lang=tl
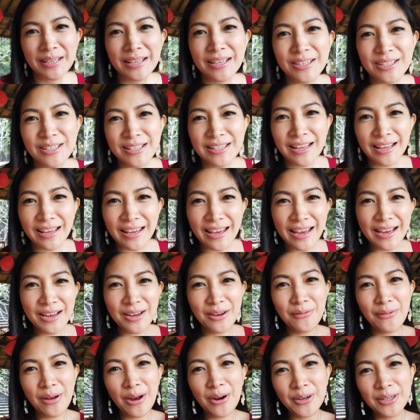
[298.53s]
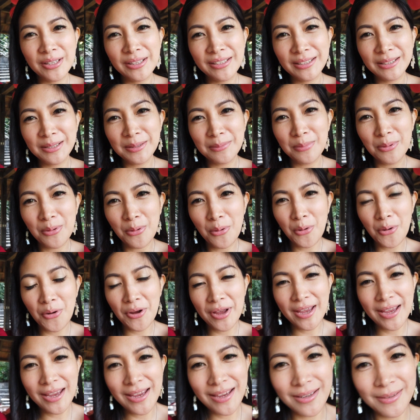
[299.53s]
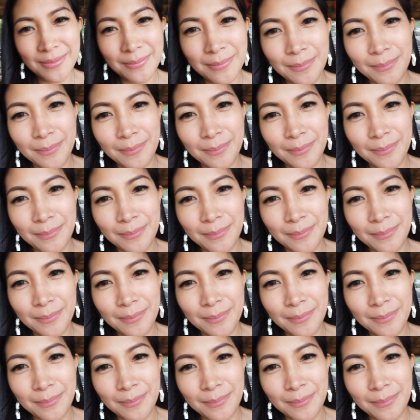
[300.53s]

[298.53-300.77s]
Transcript: Here's the cake of our little boy.